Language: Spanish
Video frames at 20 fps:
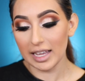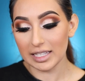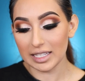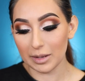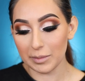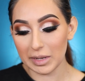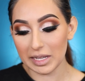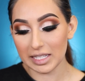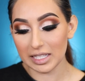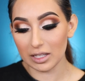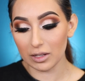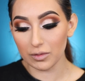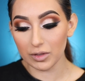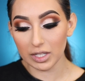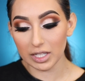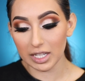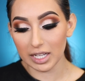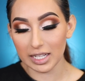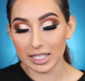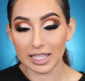Se llama
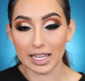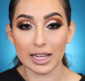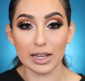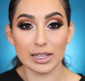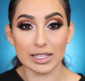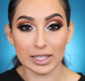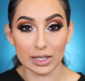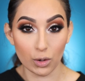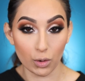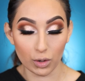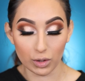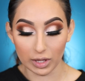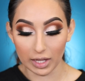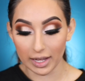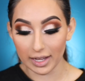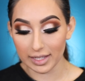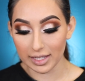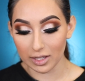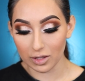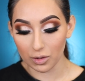Silver Dusk
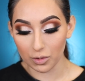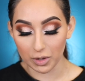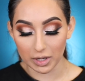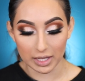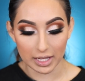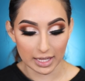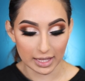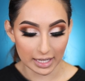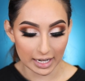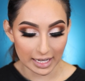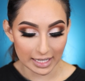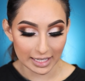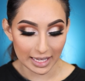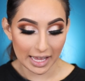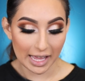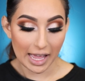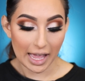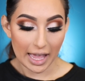J143